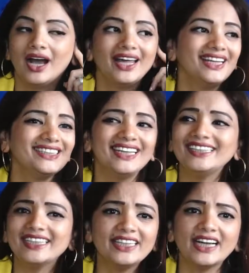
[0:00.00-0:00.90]
अरे जल्दी
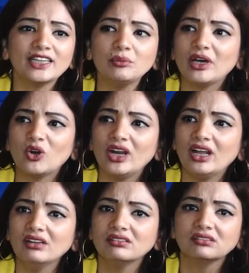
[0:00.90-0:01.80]
जल्दी खत्म करो ना
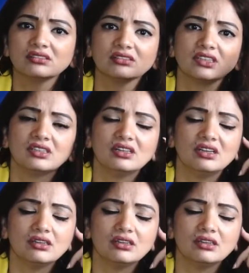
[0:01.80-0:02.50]
एक्सक्यूज मी